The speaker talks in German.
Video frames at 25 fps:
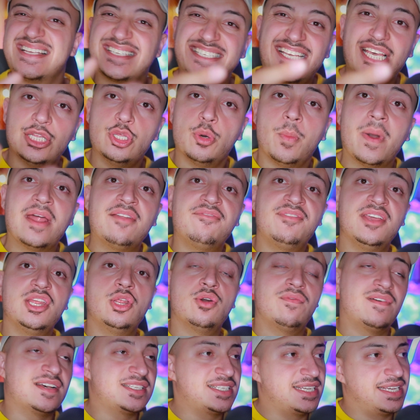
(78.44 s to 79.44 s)
Es geht um ein
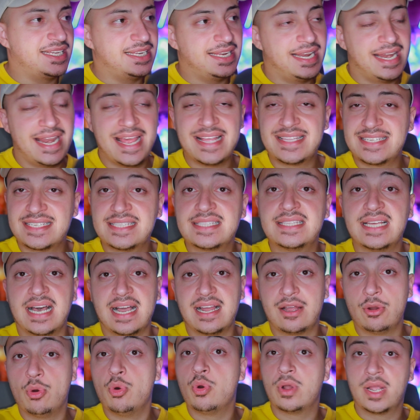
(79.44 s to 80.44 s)
Video, was ich in den letzten
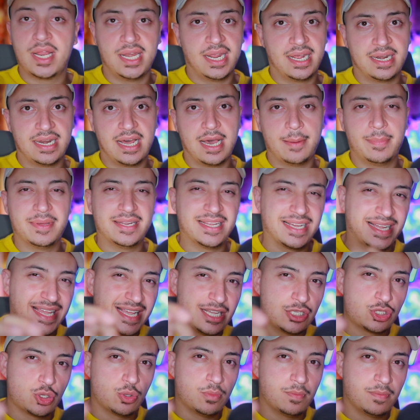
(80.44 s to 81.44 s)
Tagen hochgeladen habe. Da
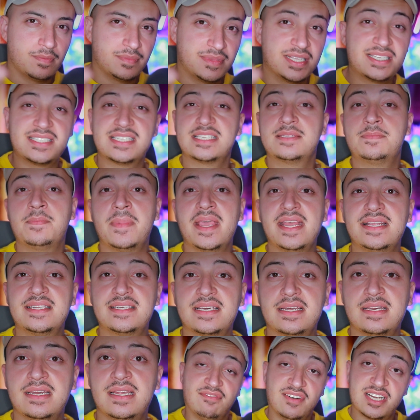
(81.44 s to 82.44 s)
ging es um dieses
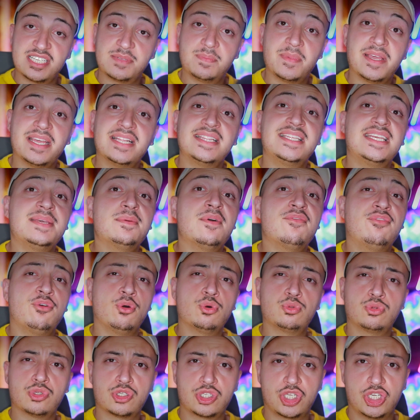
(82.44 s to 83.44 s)
Mädchen, was mir intime
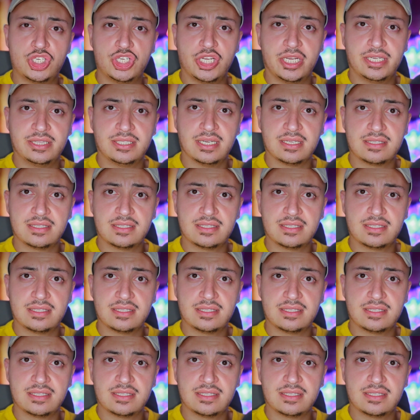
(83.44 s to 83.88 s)
Fotos geschickt